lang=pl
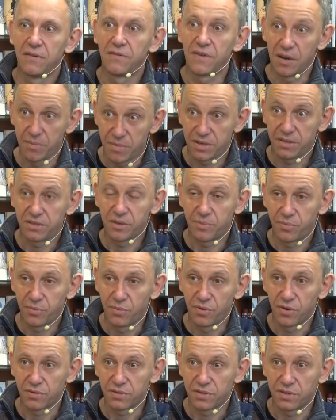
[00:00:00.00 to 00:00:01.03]
w Ameryce
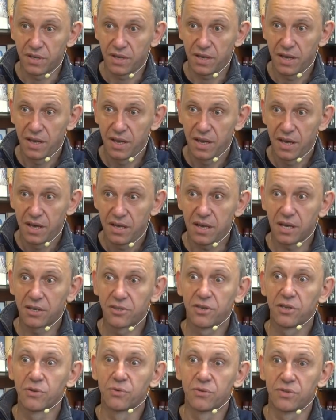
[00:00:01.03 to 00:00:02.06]
Północnej.
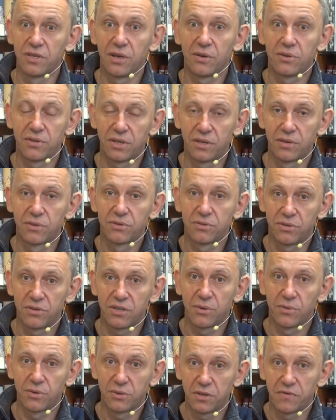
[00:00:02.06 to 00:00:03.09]
Jakże różna od tego, co
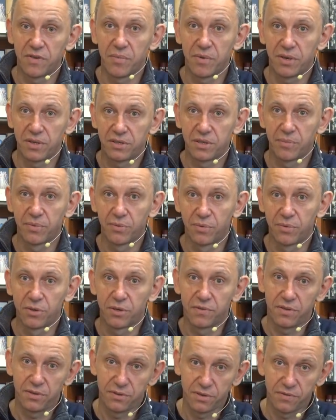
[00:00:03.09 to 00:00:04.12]
działo się w Ameryce
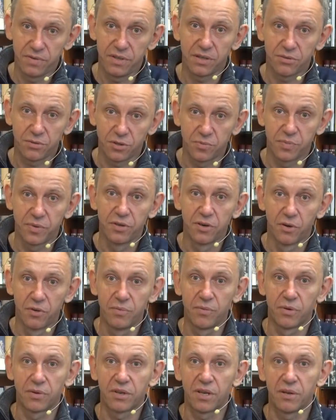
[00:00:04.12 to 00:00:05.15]
Południowej, co widać choćby
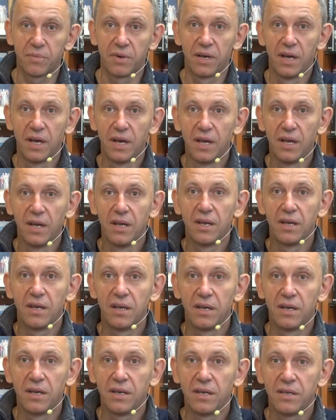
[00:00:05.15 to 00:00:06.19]
gołym okiem.
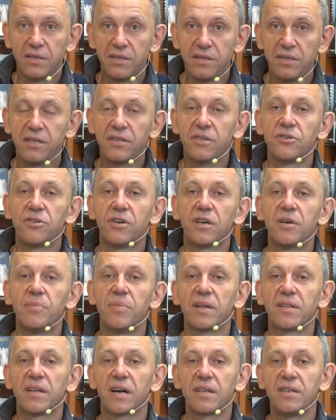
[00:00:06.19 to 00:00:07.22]
Y, nigdy się
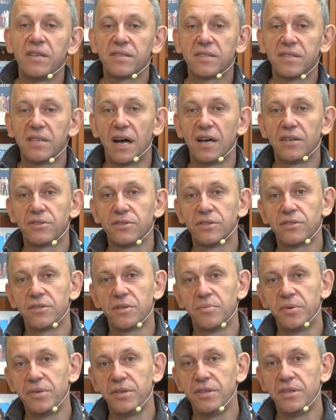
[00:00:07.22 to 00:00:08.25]
chyba tak nie zdarzy,
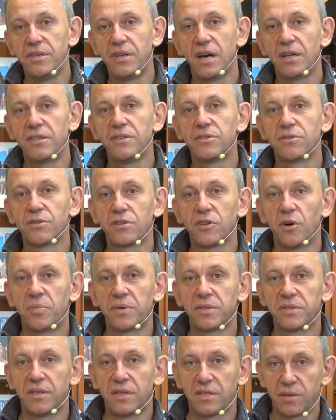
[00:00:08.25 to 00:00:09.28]
żeby Indianin został
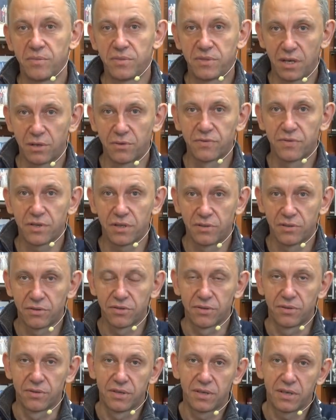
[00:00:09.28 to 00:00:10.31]
prezydentem Stanów
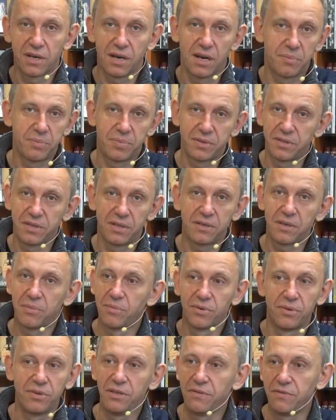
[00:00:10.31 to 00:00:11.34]
Zjednoczonych, a prezydentem
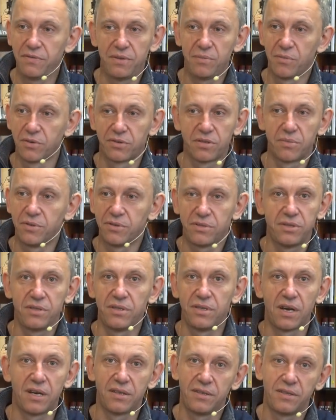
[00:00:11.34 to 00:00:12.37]
Boliwii może być
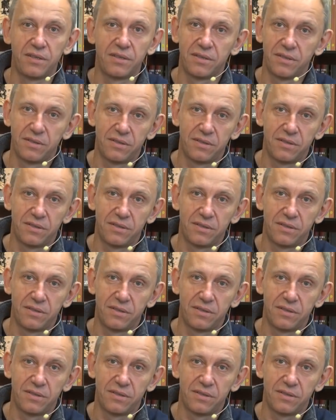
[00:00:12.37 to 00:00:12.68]
Indianin